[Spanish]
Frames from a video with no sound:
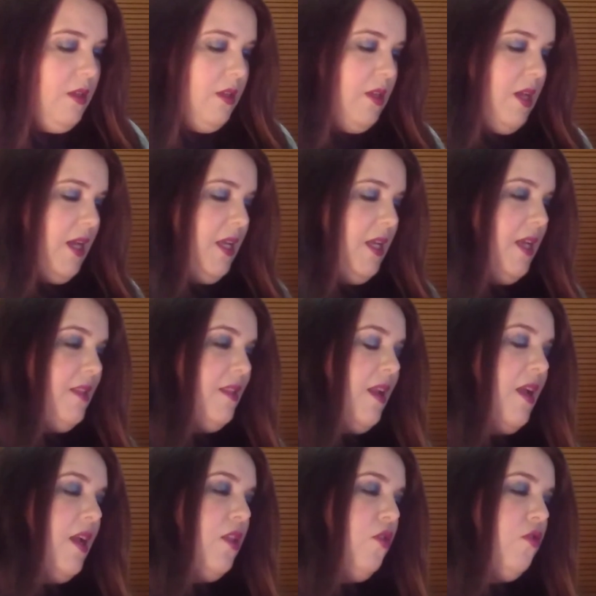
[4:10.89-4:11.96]
Y aquí he
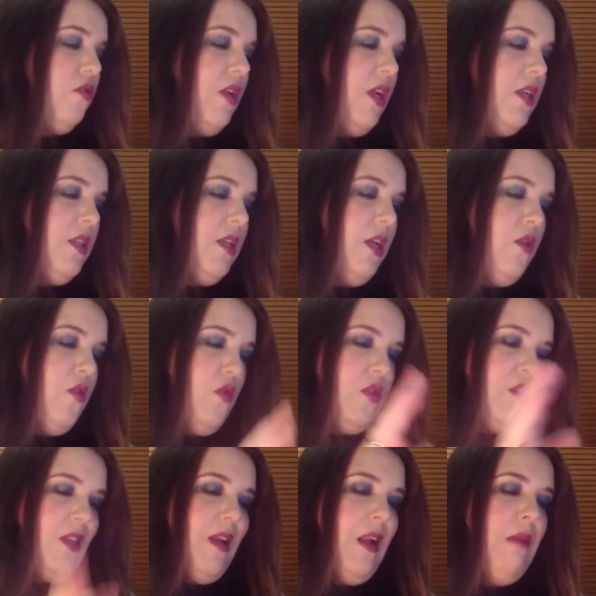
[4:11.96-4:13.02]
traído tres que no
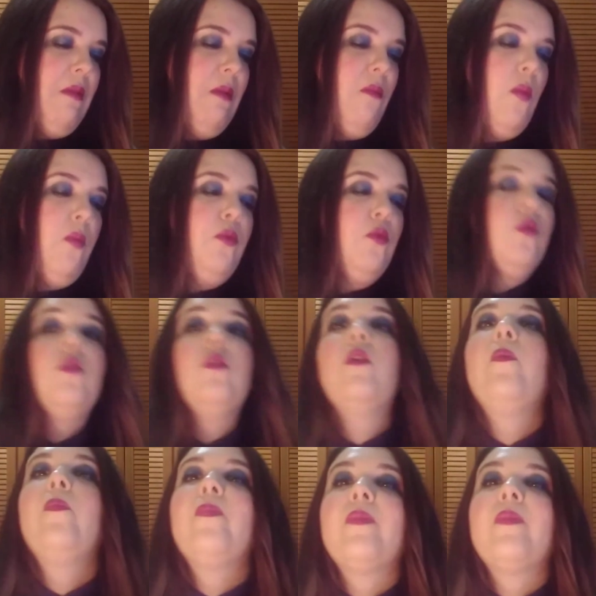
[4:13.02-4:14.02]
están en el mismo punto.